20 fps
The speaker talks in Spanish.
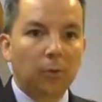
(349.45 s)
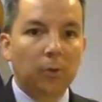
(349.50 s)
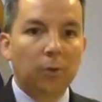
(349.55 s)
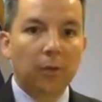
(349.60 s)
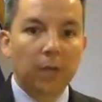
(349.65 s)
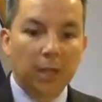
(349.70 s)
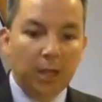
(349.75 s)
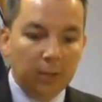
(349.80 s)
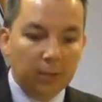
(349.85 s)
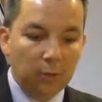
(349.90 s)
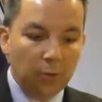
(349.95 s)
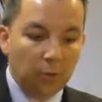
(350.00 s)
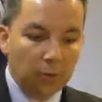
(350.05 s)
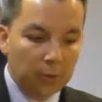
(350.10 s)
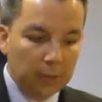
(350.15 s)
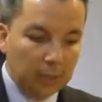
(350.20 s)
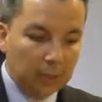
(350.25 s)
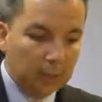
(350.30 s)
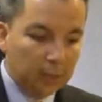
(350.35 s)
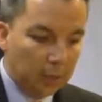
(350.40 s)
Y una de las
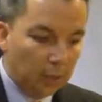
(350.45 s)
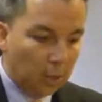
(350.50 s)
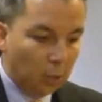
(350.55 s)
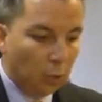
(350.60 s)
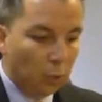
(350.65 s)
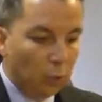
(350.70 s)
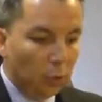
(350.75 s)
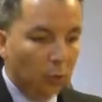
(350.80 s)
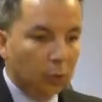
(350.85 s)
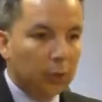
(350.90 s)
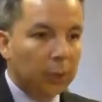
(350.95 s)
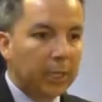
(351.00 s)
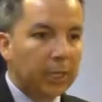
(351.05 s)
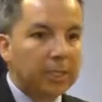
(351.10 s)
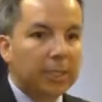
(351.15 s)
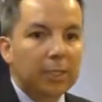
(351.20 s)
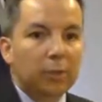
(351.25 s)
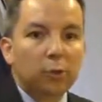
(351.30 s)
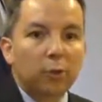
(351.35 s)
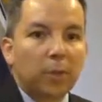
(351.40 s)
cosas, uno de los
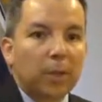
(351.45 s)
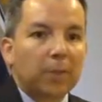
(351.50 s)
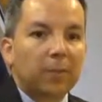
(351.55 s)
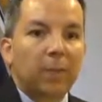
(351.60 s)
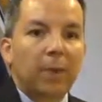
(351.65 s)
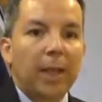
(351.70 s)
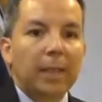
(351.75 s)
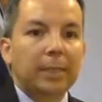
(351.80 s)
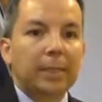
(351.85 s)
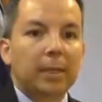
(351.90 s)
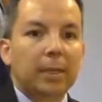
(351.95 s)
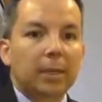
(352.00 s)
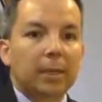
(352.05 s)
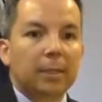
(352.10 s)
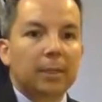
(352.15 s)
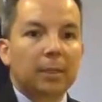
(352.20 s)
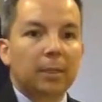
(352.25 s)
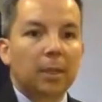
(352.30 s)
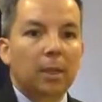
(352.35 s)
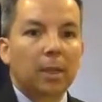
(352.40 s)
requisitos más
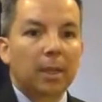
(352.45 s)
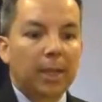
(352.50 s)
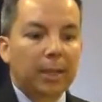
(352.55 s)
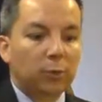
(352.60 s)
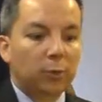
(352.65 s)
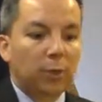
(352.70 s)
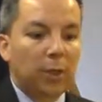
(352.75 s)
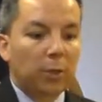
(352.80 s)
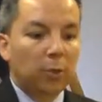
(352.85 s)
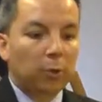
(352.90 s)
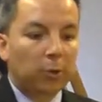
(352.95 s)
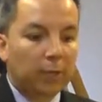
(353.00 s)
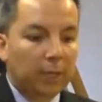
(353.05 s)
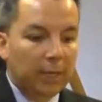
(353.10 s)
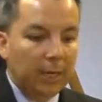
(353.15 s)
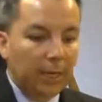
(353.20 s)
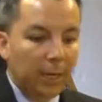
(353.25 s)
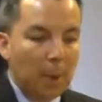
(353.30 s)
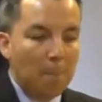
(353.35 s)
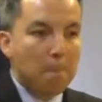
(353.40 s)
fáciles es una
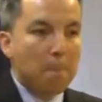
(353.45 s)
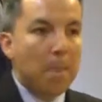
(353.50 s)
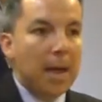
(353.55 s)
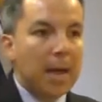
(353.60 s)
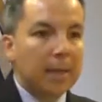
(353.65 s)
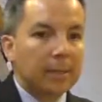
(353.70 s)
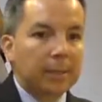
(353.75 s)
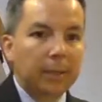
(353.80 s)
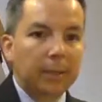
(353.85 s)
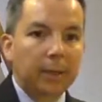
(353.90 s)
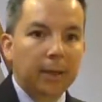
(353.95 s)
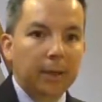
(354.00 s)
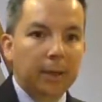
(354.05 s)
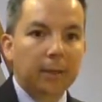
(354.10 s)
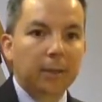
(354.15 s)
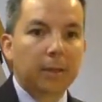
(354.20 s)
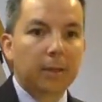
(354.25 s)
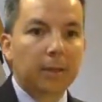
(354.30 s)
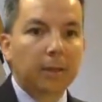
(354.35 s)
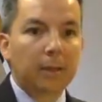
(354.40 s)
doctrina básica
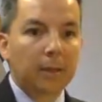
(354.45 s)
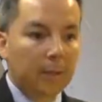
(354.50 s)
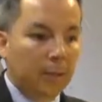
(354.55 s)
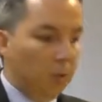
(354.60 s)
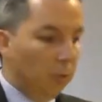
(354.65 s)
de,